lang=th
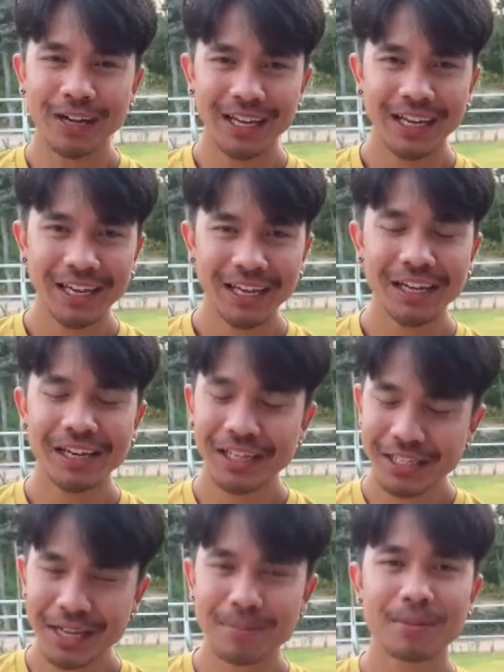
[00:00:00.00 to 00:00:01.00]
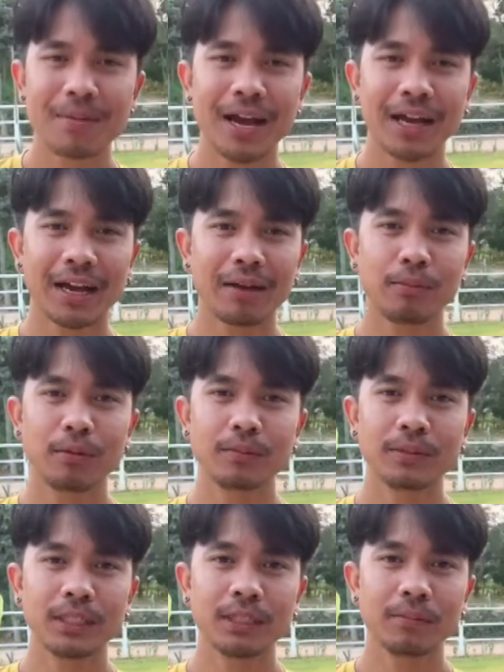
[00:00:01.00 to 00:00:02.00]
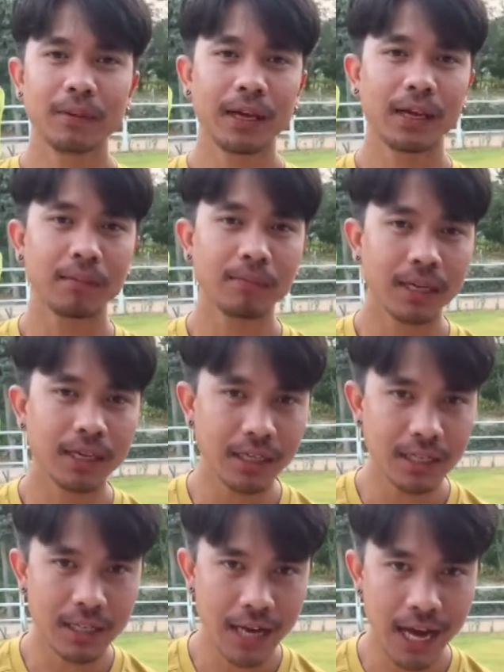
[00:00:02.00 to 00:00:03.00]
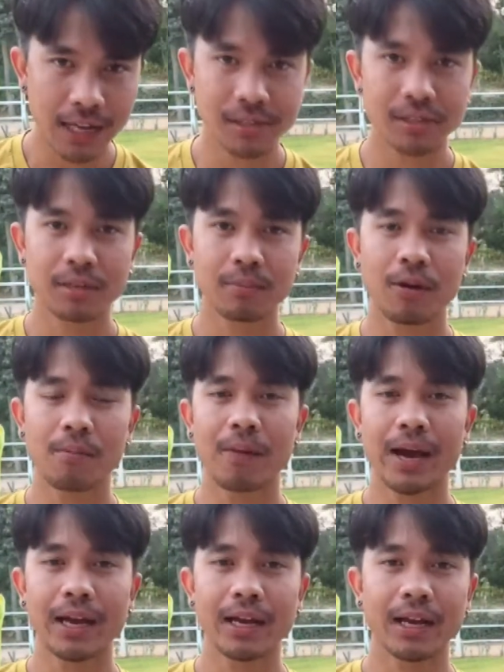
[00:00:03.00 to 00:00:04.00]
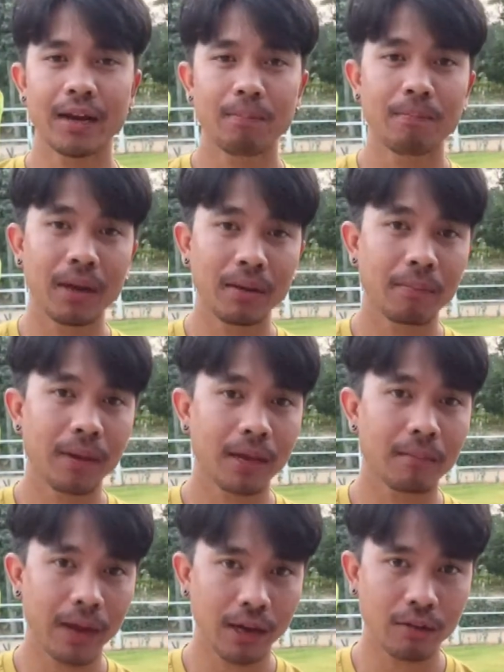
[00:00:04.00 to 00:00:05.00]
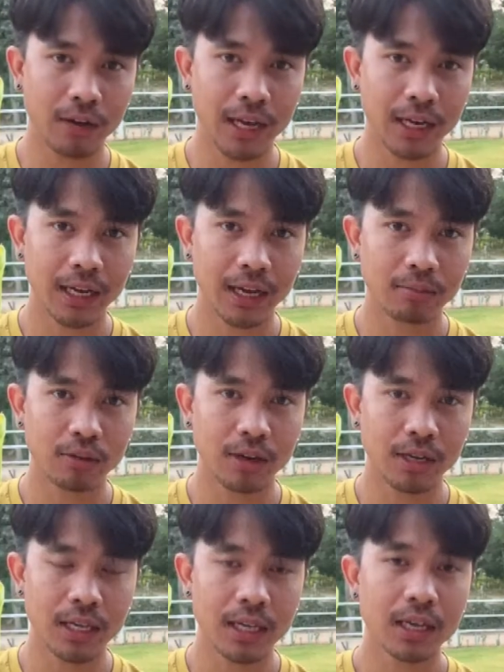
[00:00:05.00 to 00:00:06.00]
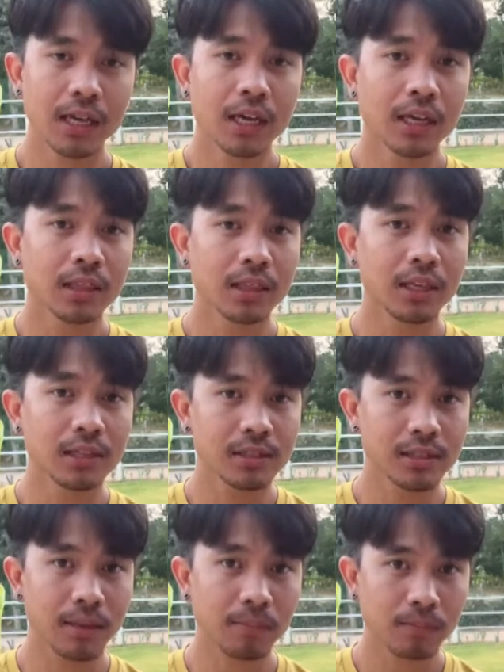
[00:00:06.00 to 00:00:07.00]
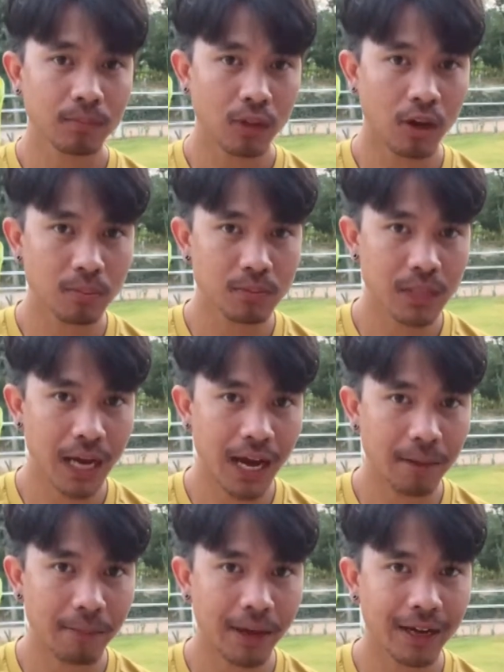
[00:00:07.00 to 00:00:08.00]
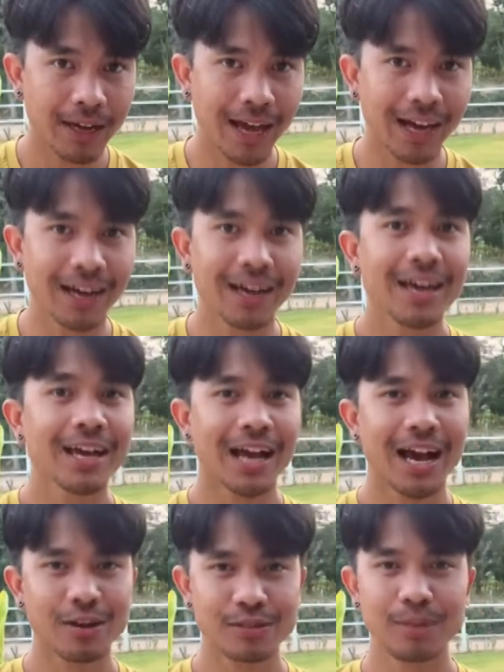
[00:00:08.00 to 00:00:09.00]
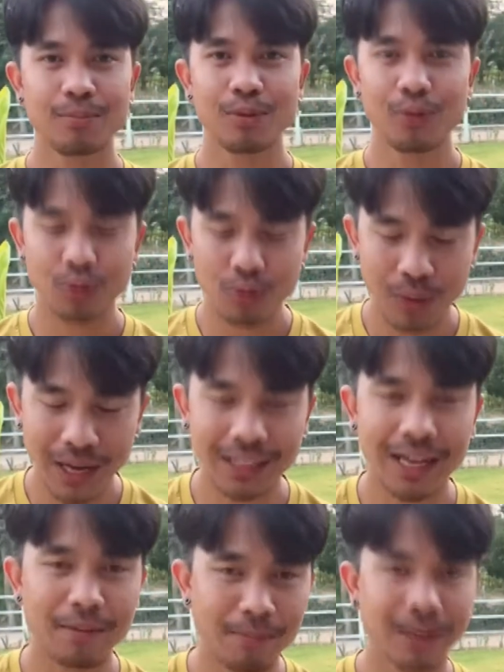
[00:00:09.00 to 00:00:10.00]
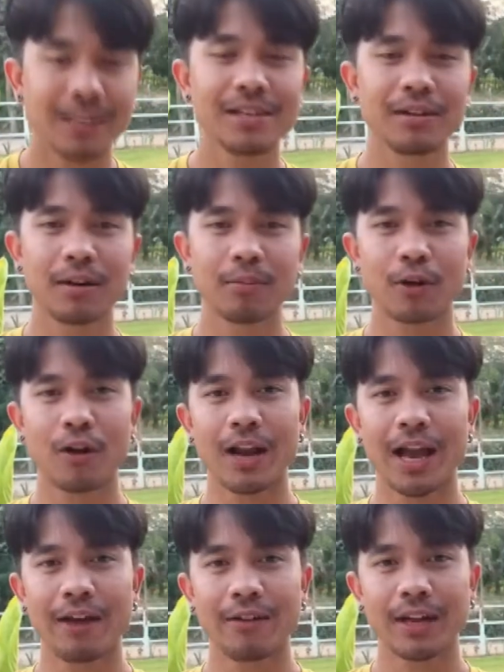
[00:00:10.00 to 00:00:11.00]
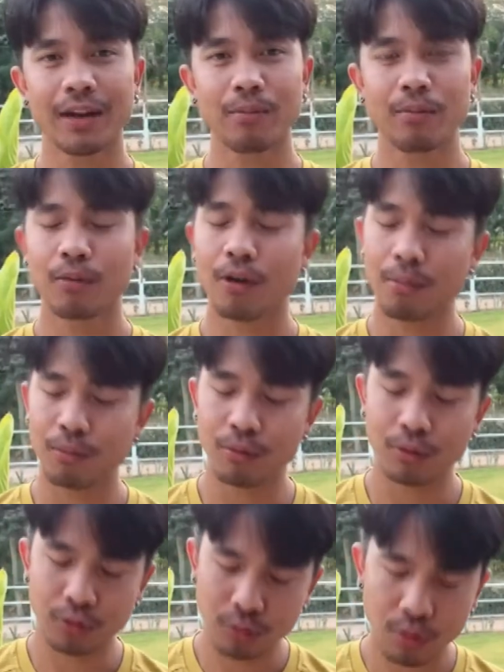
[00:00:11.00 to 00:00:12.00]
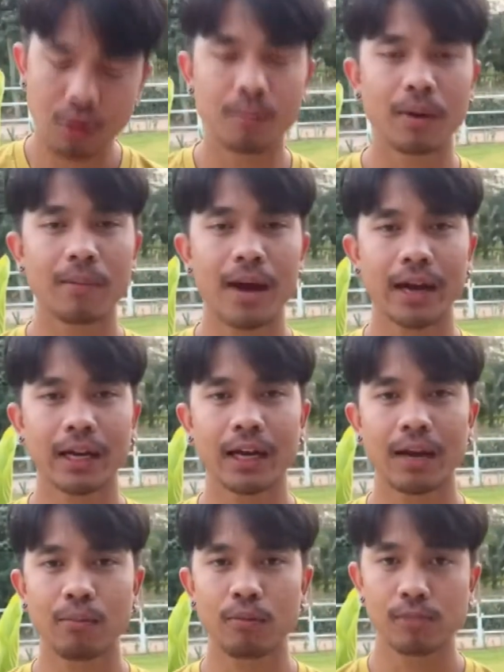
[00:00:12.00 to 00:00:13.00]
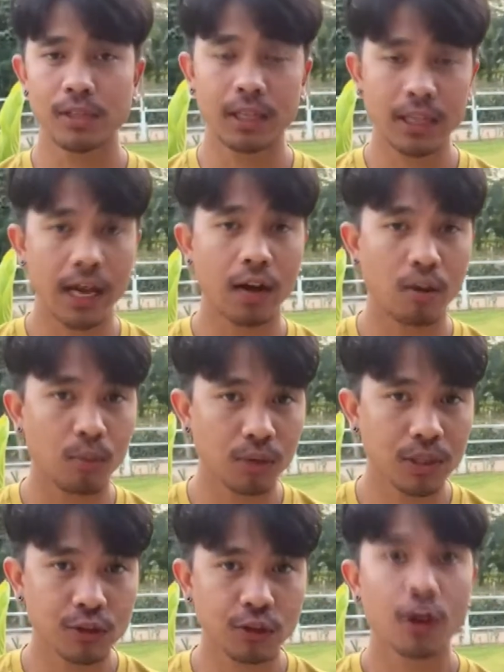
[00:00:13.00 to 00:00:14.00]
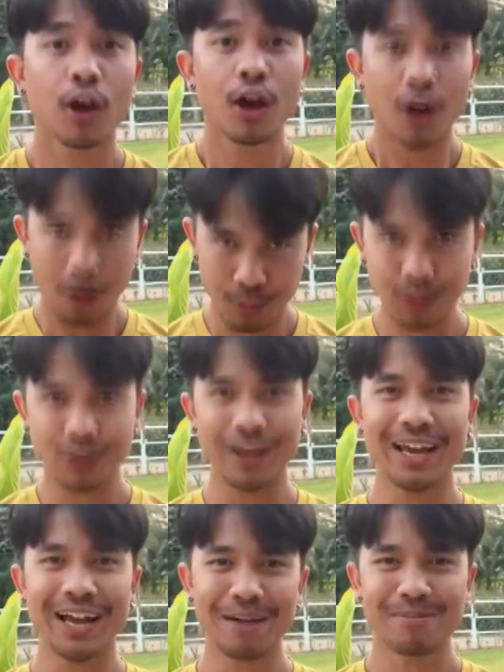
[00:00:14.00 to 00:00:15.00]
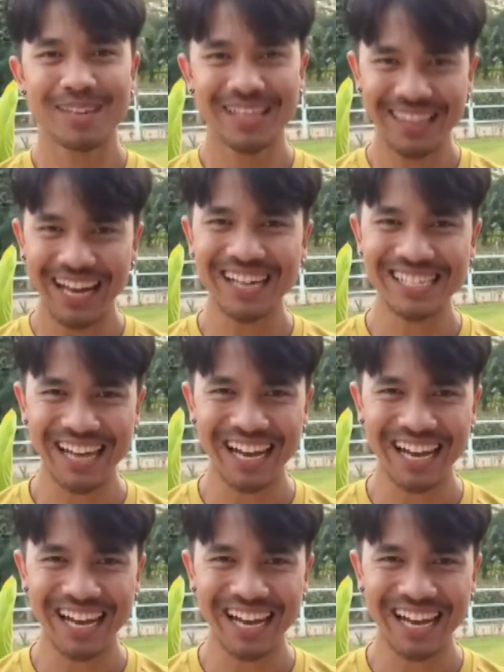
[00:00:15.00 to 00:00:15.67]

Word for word: นี้ดีใจมาก ๆ ครับ ผมที่เพลงมืออื่นไอซิตินพร้อมไผ่นะครับเป็นเพลงใหม่ของเน็กนะครับตอนนี้ติด 10ท็อปชาร์ตเพลงดัง 90 ลูกทุ่งรักไทยเป็นที่เรียบร้อยแล้วนะครับผมขอบคุณทุกคนมากๆนะครับ ผมสิ่งที่อยากขอบคุณที่สุดขอบคุณตัวเองครับที่ตั้งใจ